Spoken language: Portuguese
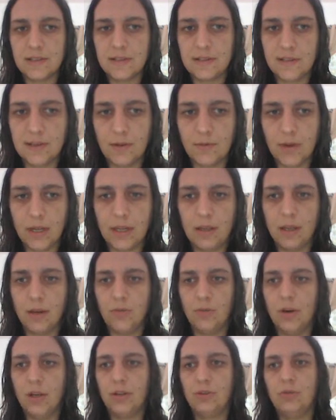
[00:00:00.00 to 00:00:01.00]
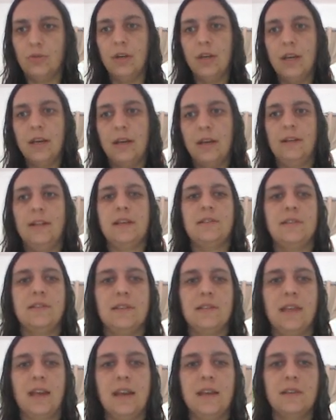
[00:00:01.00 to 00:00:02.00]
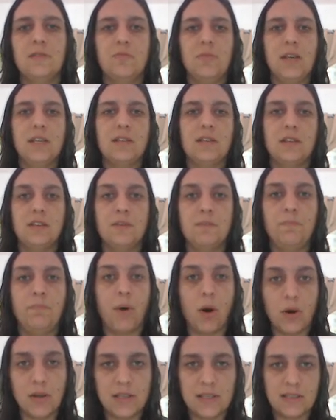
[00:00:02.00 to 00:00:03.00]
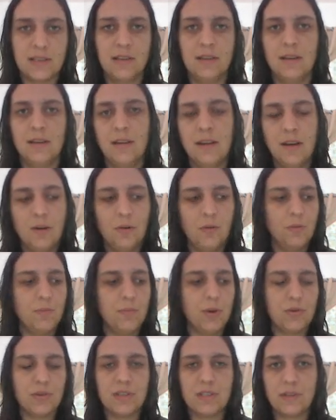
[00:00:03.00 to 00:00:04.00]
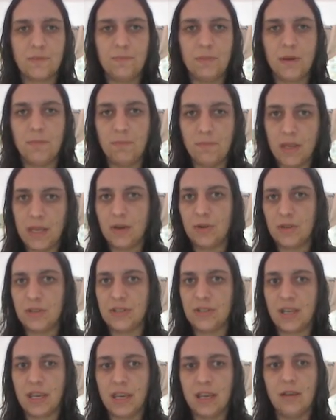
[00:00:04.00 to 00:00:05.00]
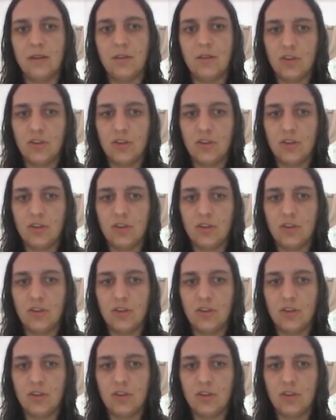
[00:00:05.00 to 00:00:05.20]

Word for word: e 58 nesses três meses pós os meus primeiros 100,